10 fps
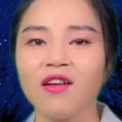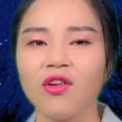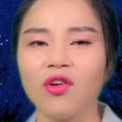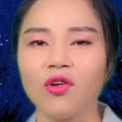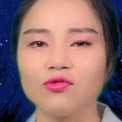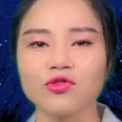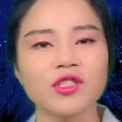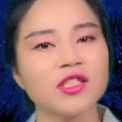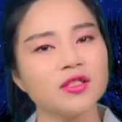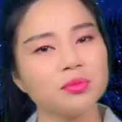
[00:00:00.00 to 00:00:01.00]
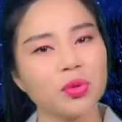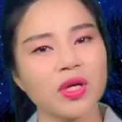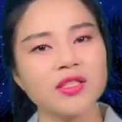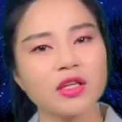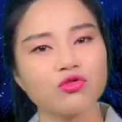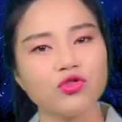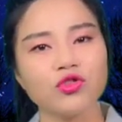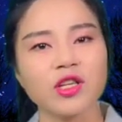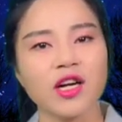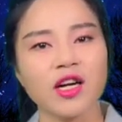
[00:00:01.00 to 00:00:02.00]
어, 우리보다 이제
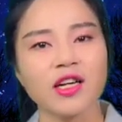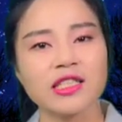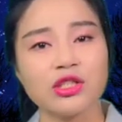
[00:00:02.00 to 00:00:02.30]
군사